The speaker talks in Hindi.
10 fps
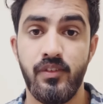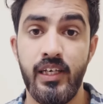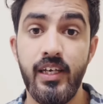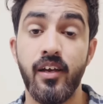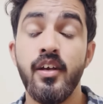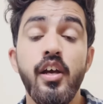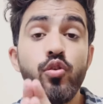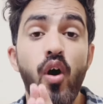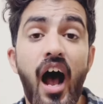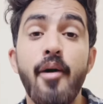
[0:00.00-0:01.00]
ठीक है
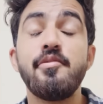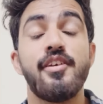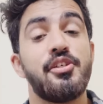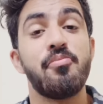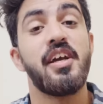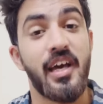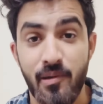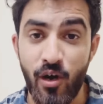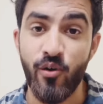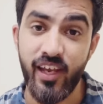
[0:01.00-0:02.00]
तो आप सच में कर
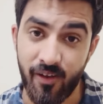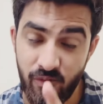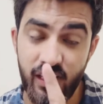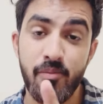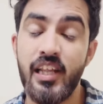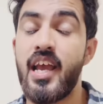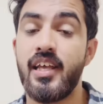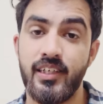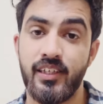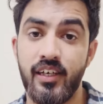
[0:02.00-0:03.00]
पाओगे ये बात याद
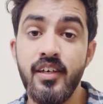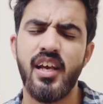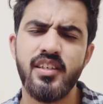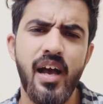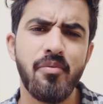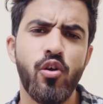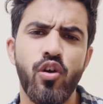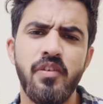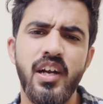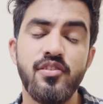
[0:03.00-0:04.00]
रखना जैसा आपका
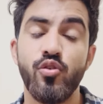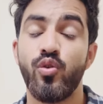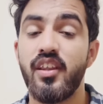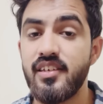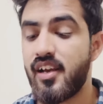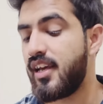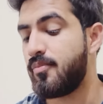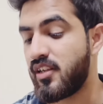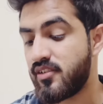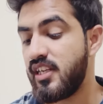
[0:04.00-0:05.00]
कॉन्फिडेंस उतना ज्यादा
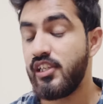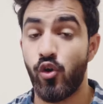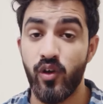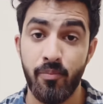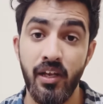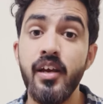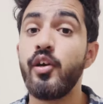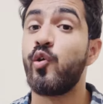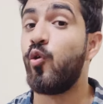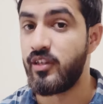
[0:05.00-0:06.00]
आप नजदीक जाओगे अपने
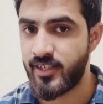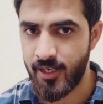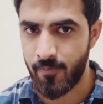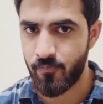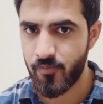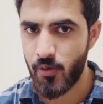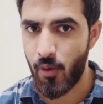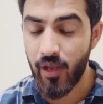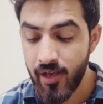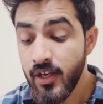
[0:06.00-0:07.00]
गोल्स के
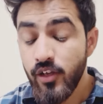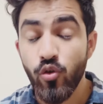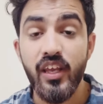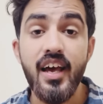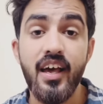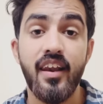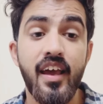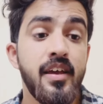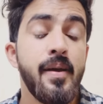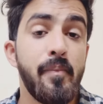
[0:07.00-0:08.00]
ओके तो क्या करना
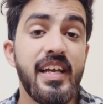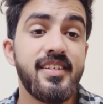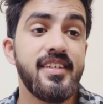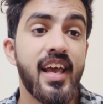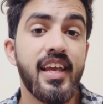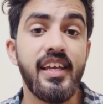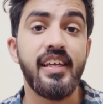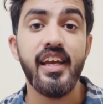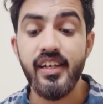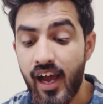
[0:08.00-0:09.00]
है मेन चीज़ है कि
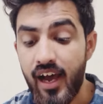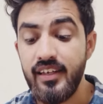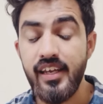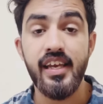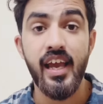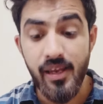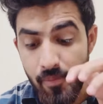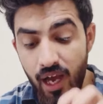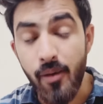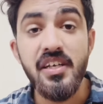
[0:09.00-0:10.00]
ये ठान लेनी है कि
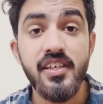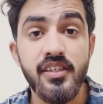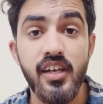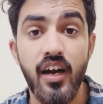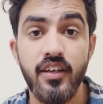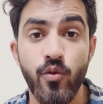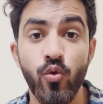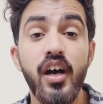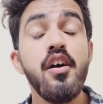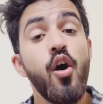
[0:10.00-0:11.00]
मैं अभी से स्टार्ट
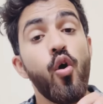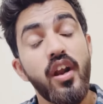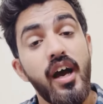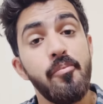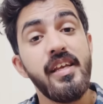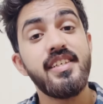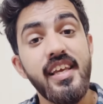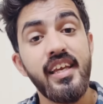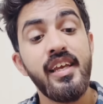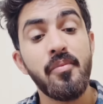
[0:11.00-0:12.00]
करूंगा और अभी से
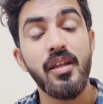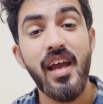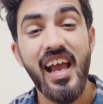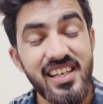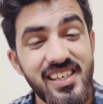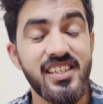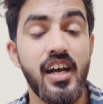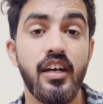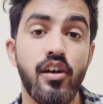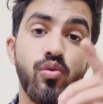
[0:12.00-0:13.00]
ही मतलब ऐसे
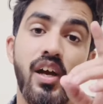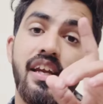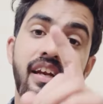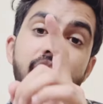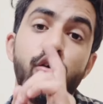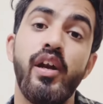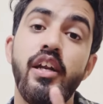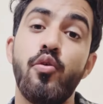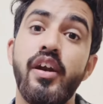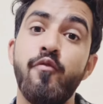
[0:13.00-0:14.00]
स्टार्ट करूंगा कि नीट
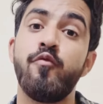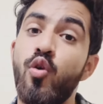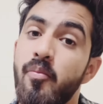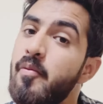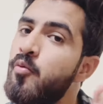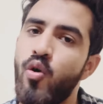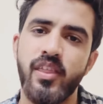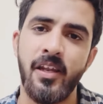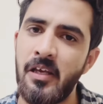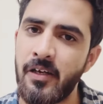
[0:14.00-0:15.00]
2024 में फोड़
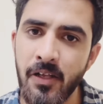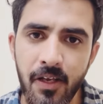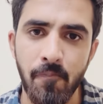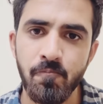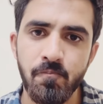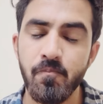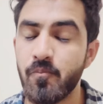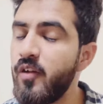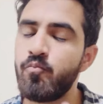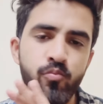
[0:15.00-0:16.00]
देनी है ठीक है
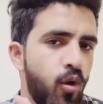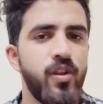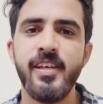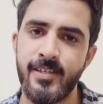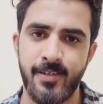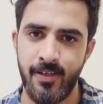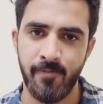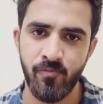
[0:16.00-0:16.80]
मतलब फोड़ दिया सीधे